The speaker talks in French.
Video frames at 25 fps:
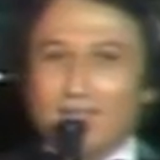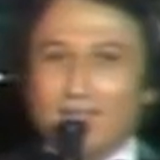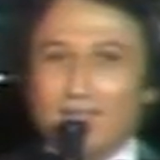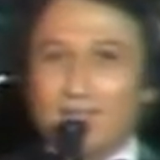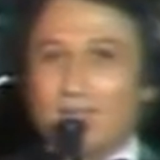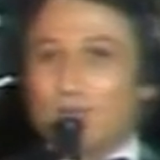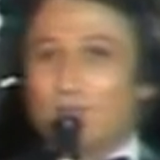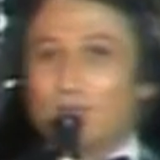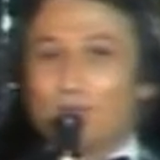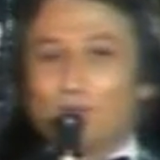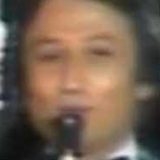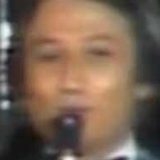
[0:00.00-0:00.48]

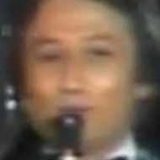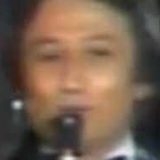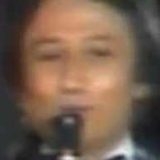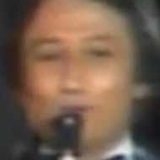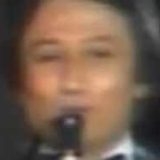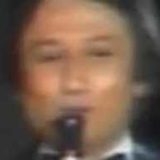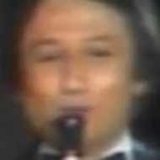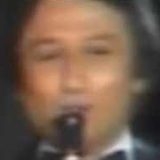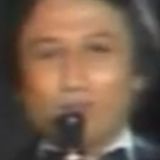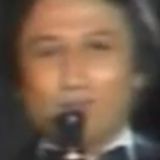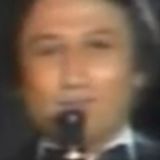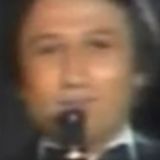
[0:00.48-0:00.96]
Elle est sans
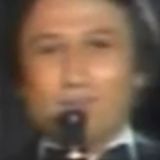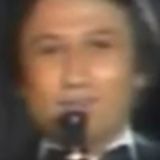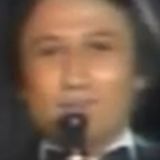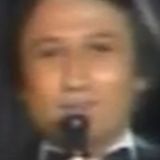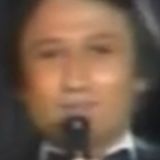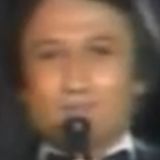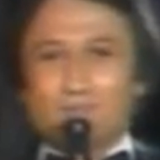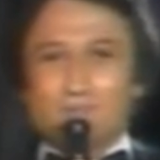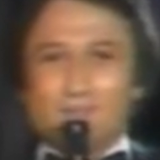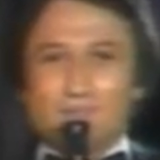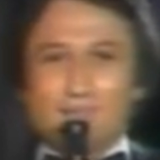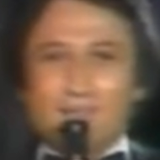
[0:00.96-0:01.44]
doute euh,
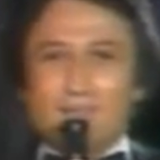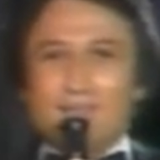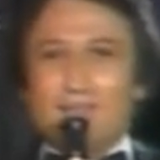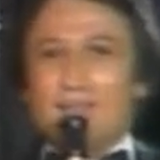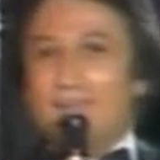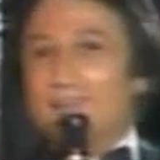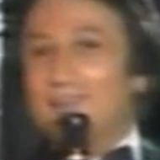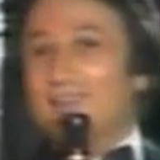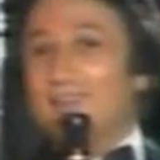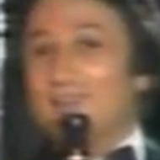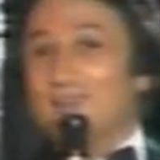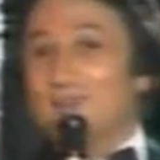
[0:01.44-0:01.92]

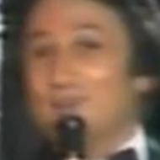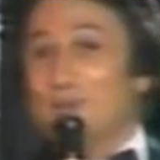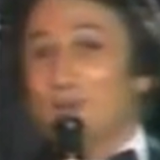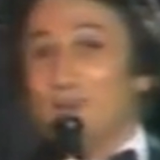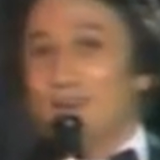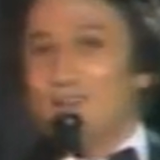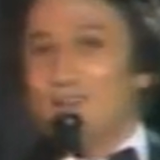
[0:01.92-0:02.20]
l'actrice de